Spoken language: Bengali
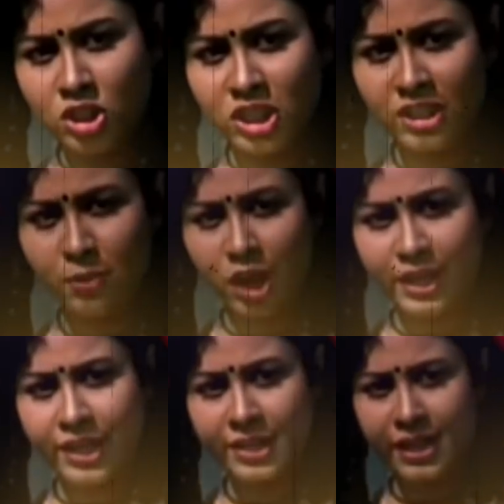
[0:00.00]
সেদিন ভূত
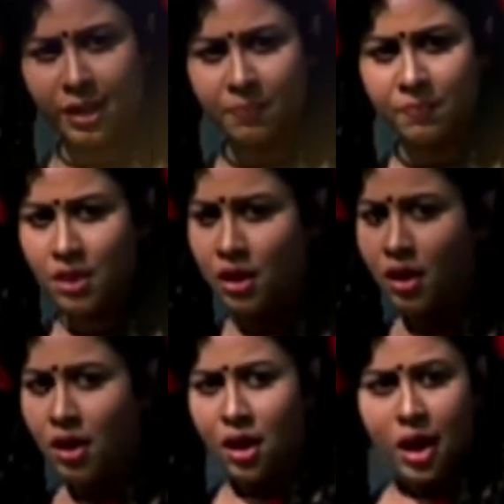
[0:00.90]
সেজে ভয় রেখেছিলাম
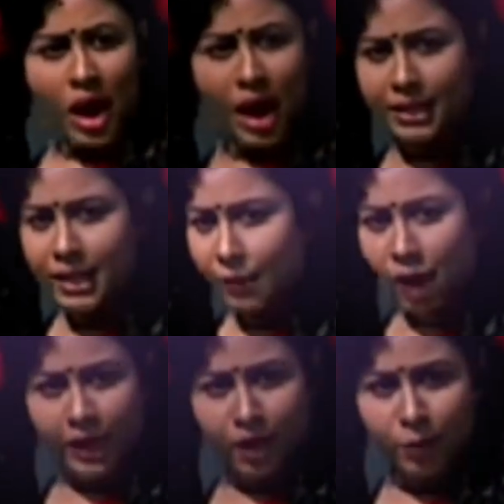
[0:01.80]
আজ
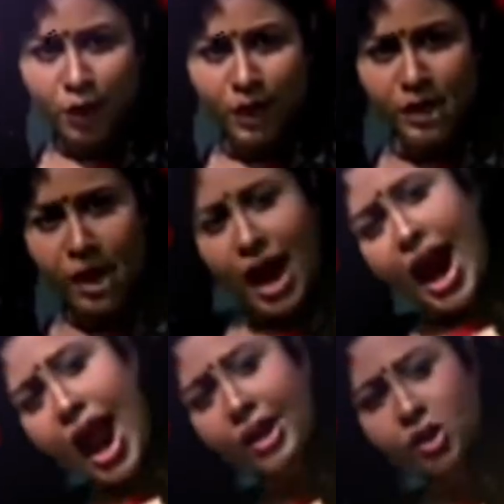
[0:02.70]
আর ভয় দেখাবো না
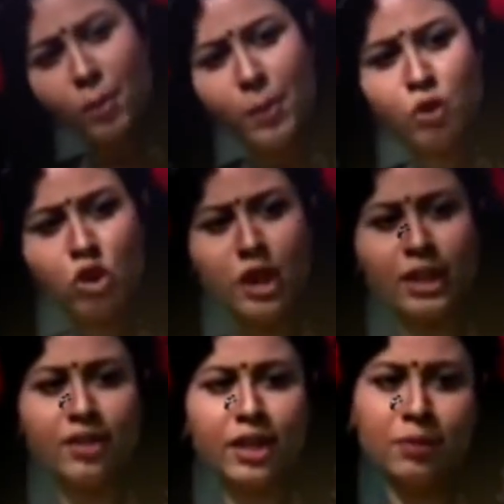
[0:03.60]
এক কোপে
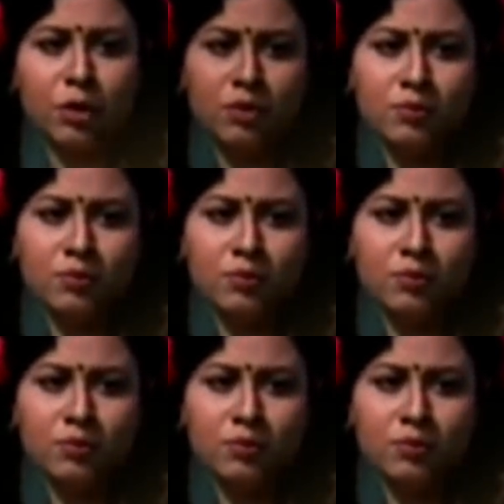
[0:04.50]
মুন্ডুটা কেটে